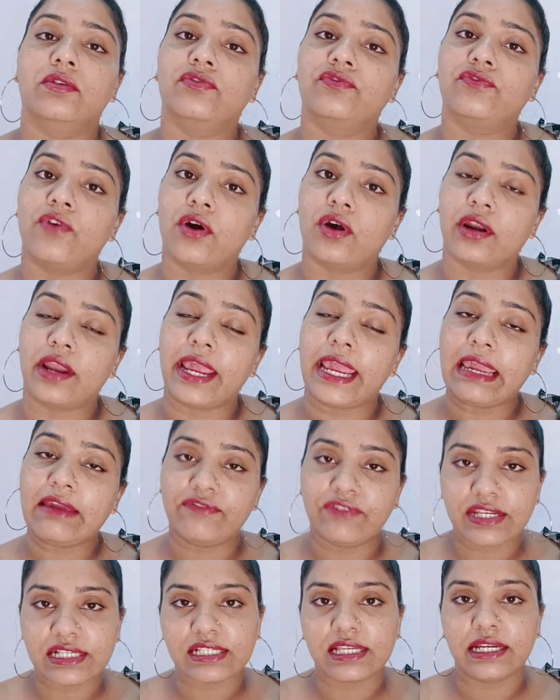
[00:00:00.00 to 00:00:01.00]
फॉर
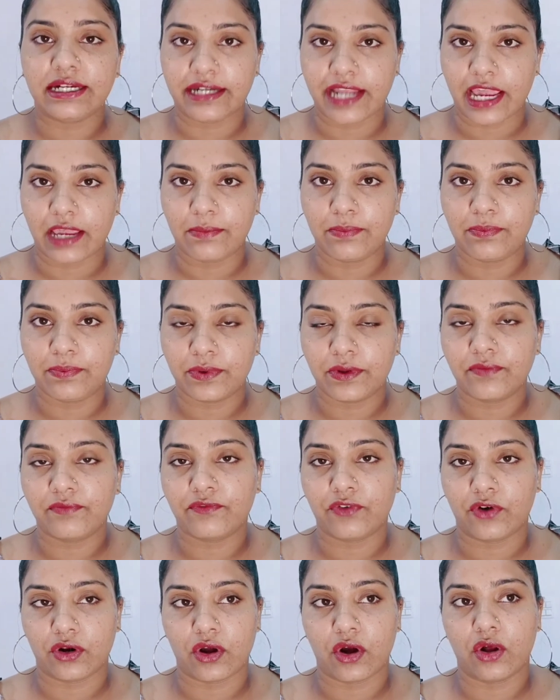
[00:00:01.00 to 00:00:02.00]
एवरी स्किन टाइप
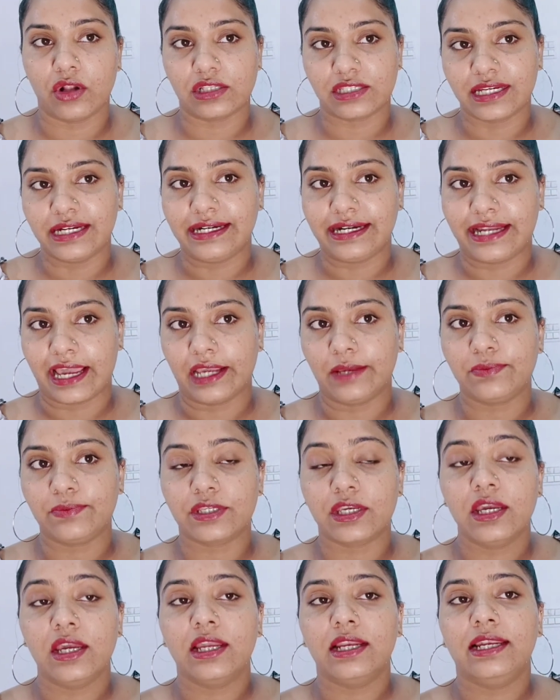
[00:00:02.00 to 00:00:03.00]
फॉर ऑल स्किन
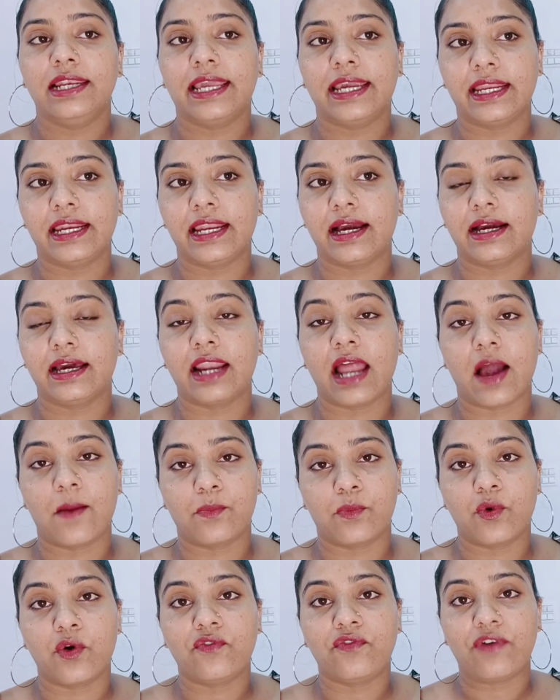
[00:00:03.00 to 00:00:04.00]
टाइप्स लेकिन अगर
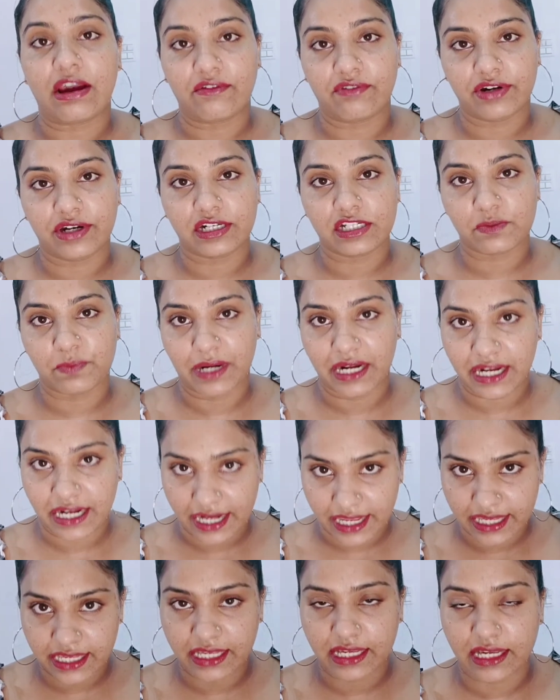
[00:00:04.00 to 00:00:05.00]
आपको 500 स्पेंड
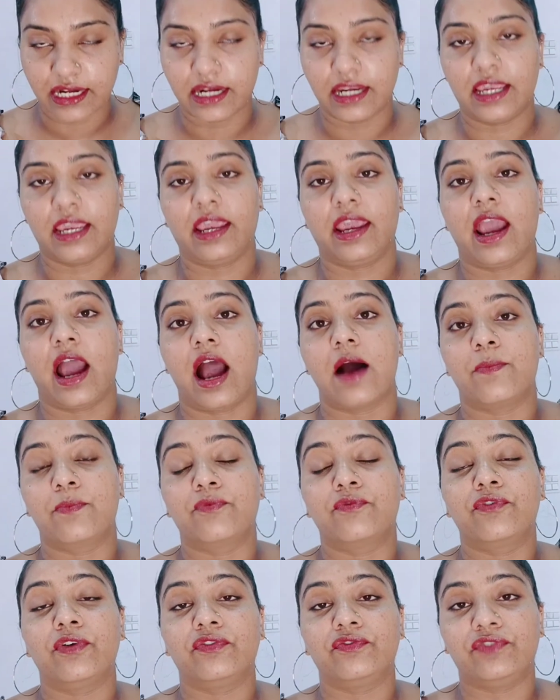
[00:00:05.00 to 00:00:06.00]
नहीं करने हैं
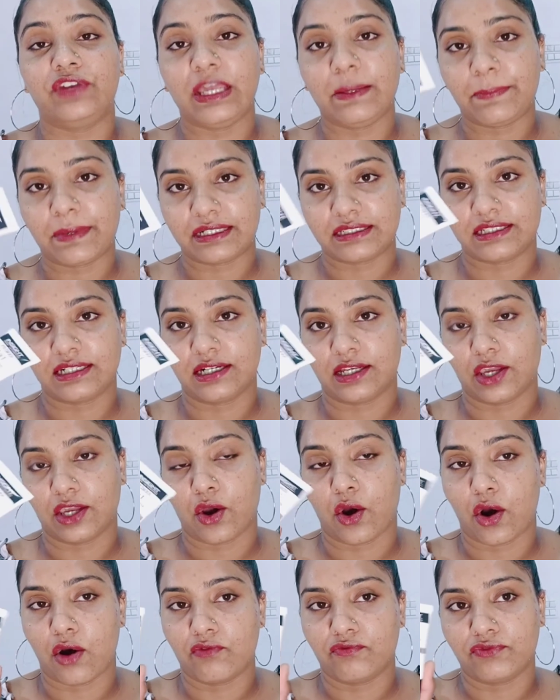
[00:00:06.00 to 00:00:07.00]
आप 50 परसेंट के
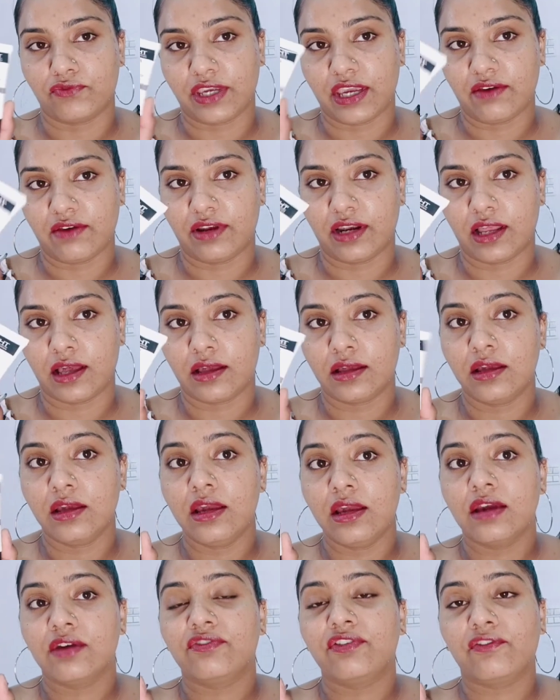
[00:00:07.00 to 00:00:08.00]
ऑफ ये वाला
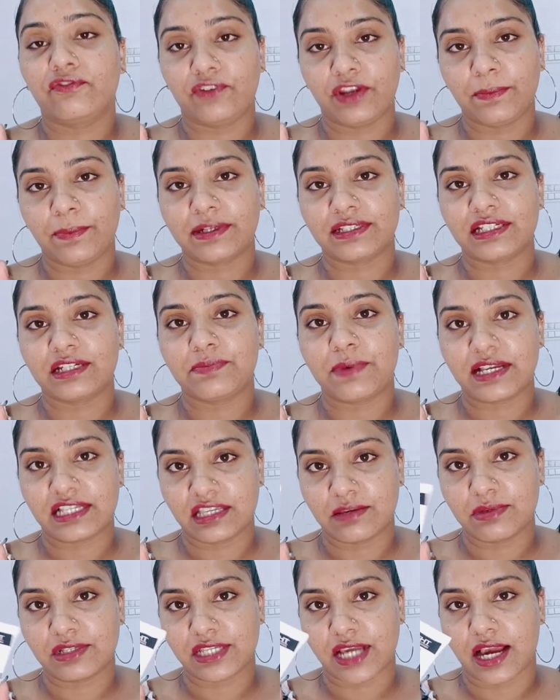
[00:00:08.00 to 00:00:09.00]
50 परसेंट
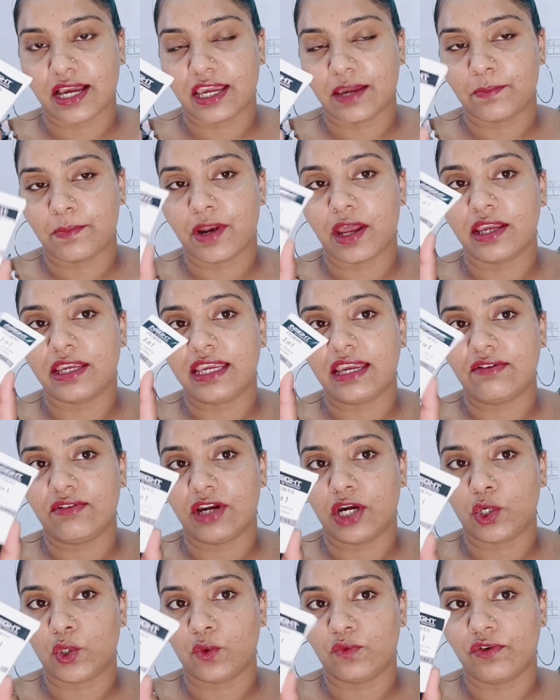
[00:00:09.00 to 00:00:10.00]
पैसे बचा के अपना ये
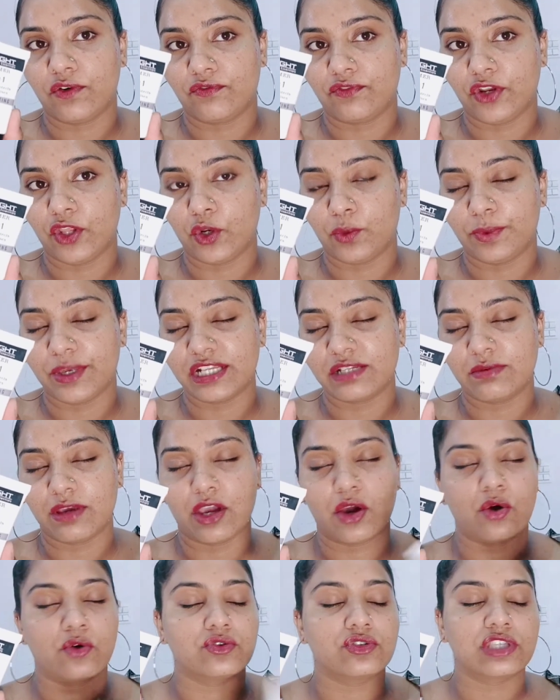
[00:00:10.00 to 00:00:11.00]
वाला टू फिफ्टी रुपीज़ में
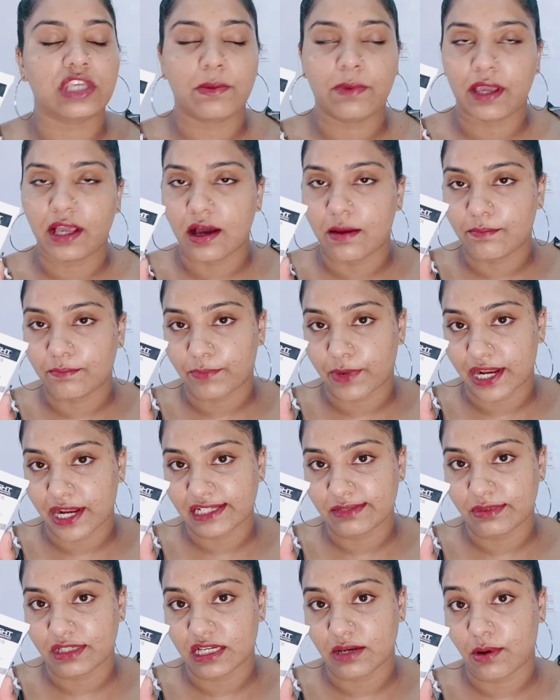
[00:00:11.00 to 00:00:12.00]
या उससे भी कम
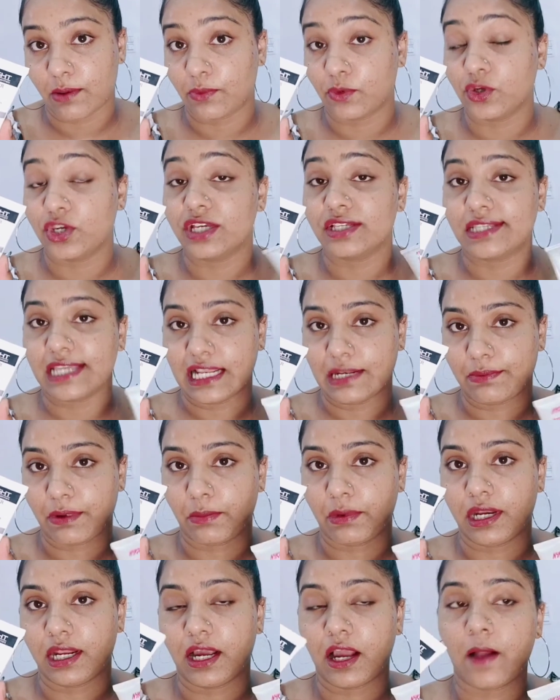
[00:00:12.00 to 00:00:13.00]
प्राइस में जब आपको ये सेल
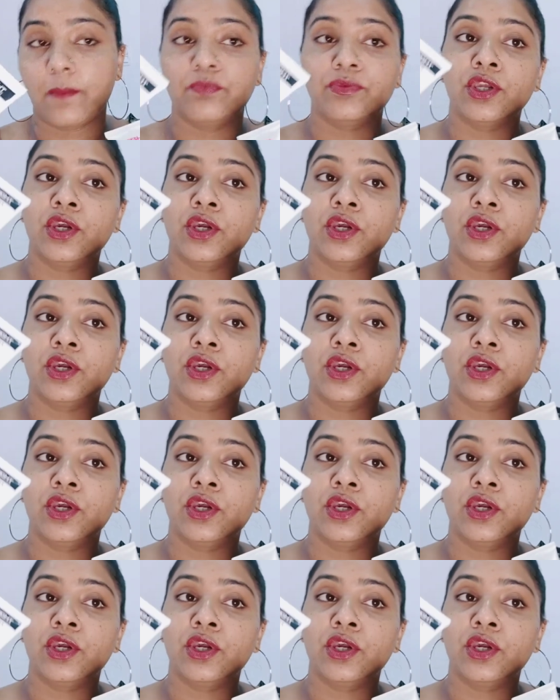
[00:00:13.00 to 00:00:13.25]
पे मिलेगा